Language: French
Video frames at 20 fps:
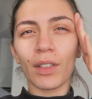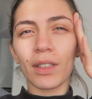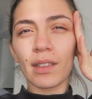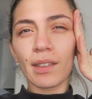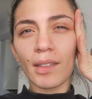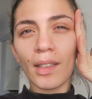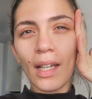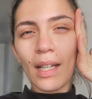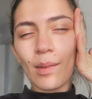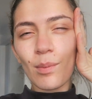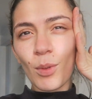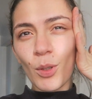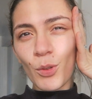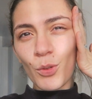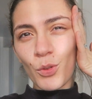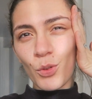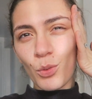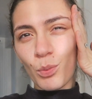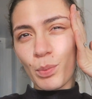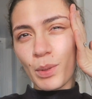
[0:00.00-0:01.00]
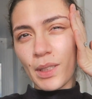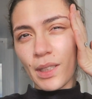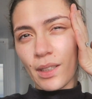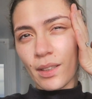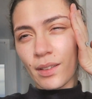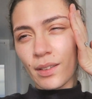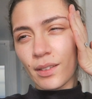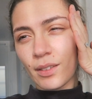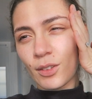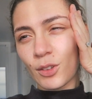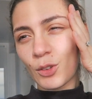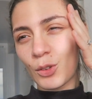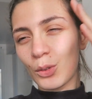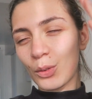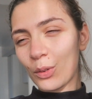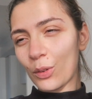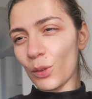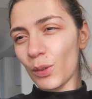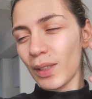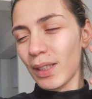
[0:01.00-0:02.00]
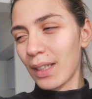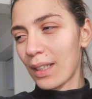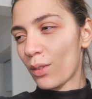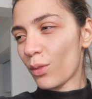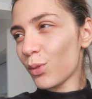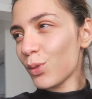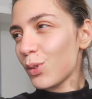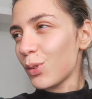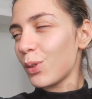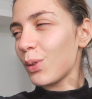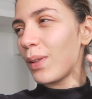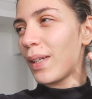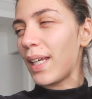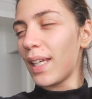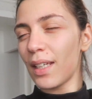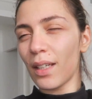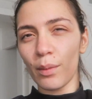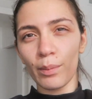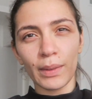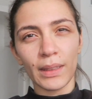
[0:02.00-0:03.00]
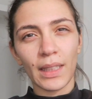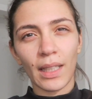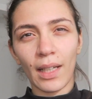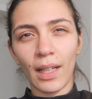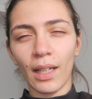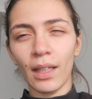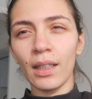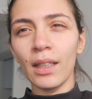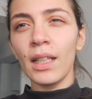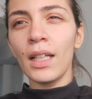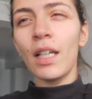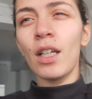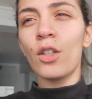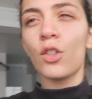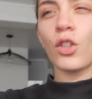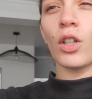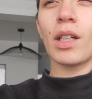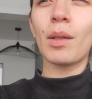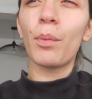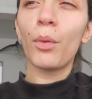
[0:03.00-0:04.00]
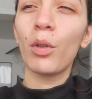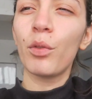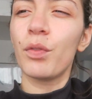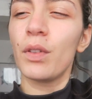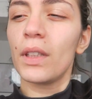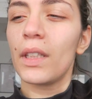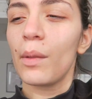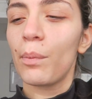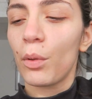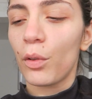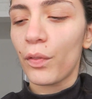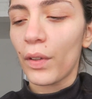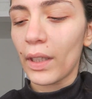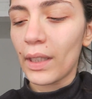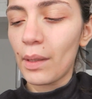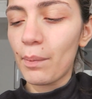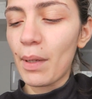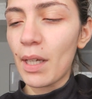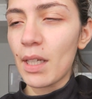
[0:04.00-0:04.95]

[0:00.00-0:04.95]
fait tellement du bien ce, rayon de soleil comme ça là. J'en ai profité pour faire des